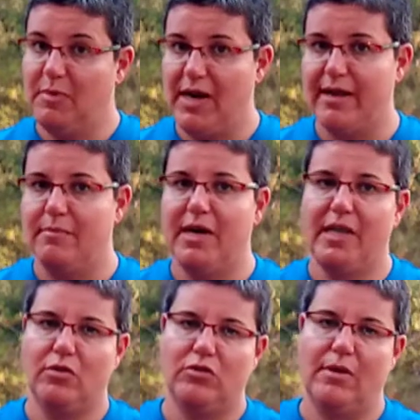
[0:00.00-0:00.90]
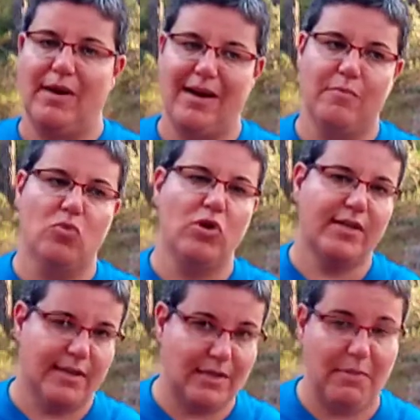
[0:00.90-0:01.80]
tema de la llamada donde hablaré muy
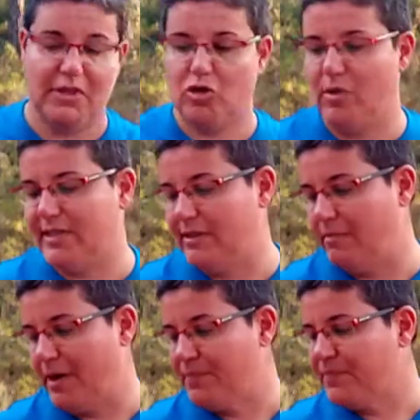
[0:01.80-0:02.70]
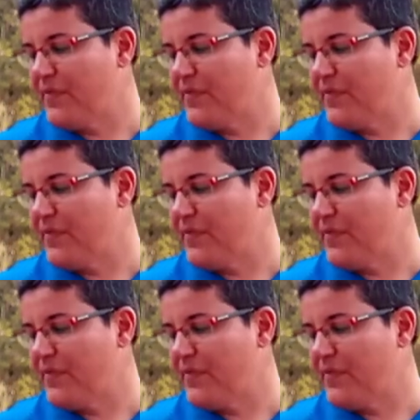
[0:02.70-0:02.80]
extensamente sobre este tema.